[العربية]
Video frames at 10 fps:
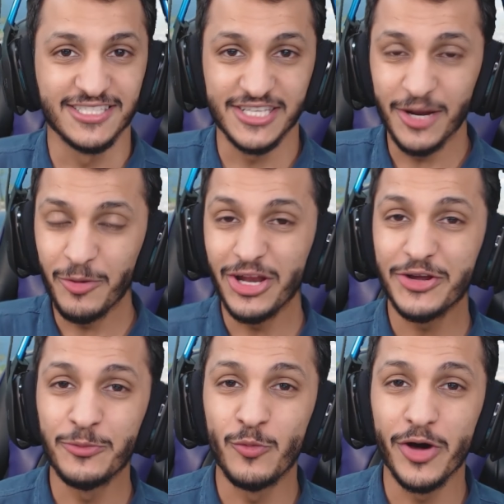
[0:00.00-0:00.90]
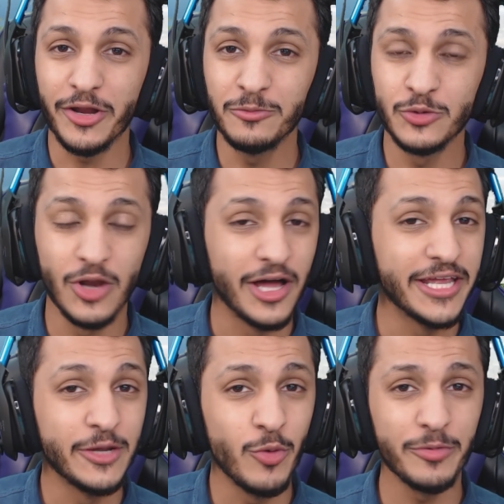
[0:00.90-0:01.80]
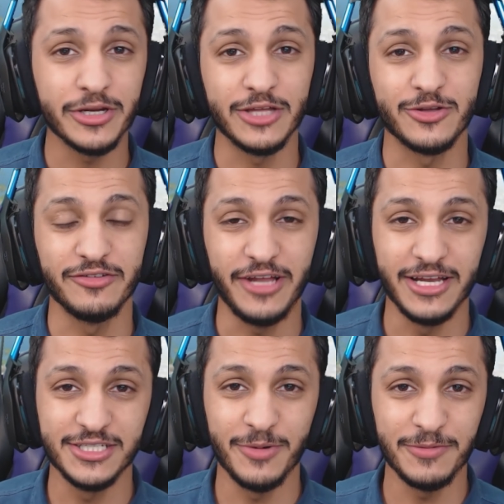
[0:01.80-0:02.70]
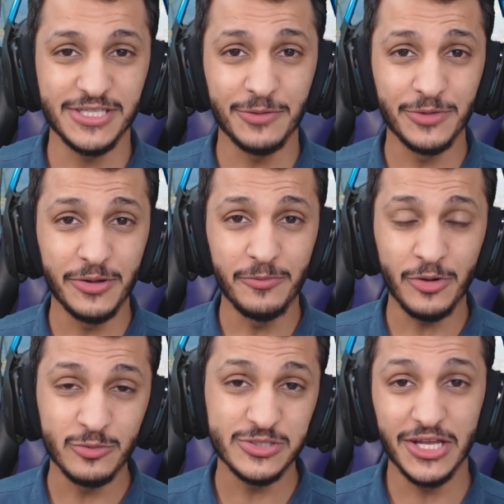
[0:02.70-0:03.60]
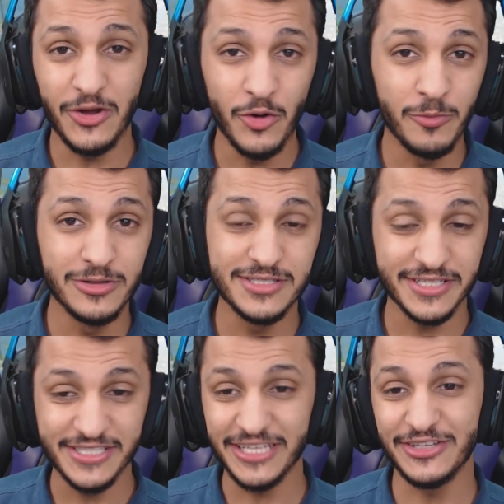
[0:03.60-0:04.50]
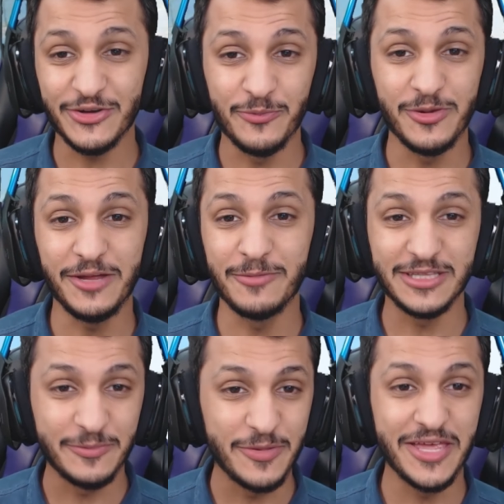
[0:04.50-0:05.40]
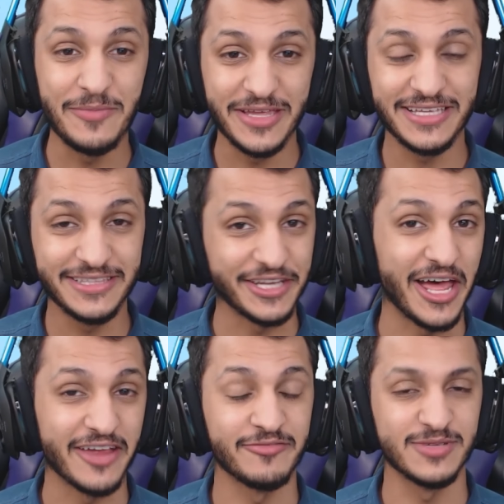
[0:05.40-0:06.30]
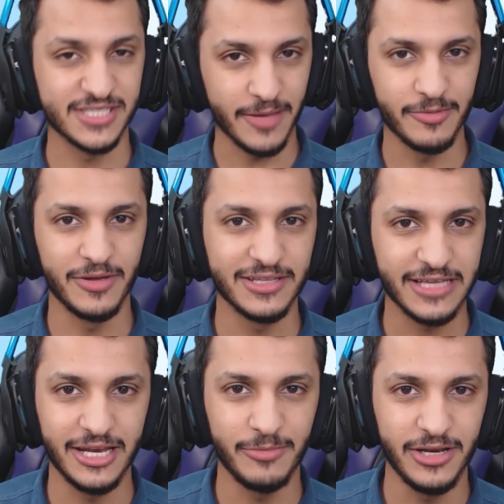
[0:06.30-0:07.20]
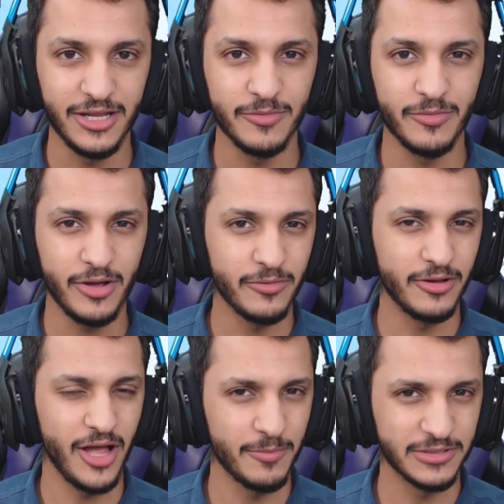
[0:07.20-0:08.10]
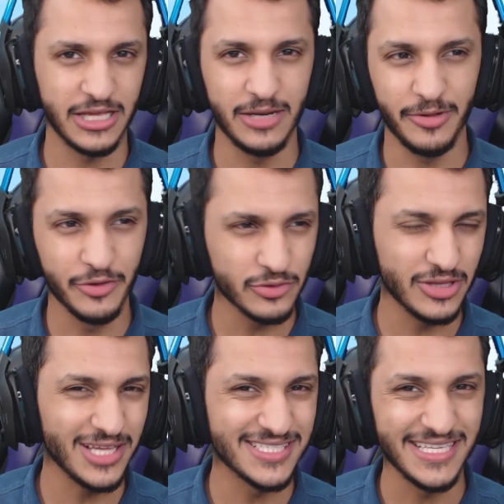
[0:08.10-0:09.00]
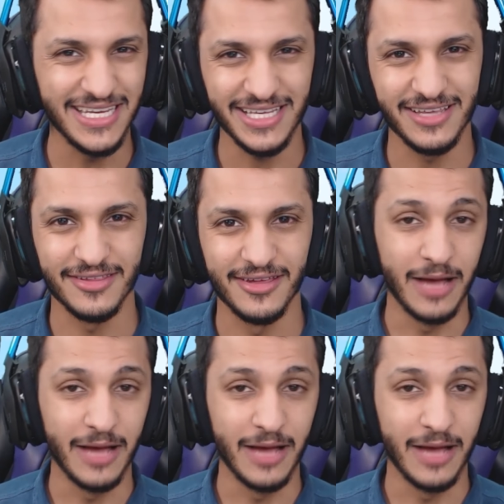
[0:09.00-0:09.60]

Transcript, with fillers: السلام عليكم ورحمة الله وبركاته كيف الحال يا شباب عساكم طيب معكم صالح وبلز رجعت لكم بلعبة بيمينج درايف بس قبل ما نتكلم عن اللعبة حاب اتكلم عن نقطة على السريع كذا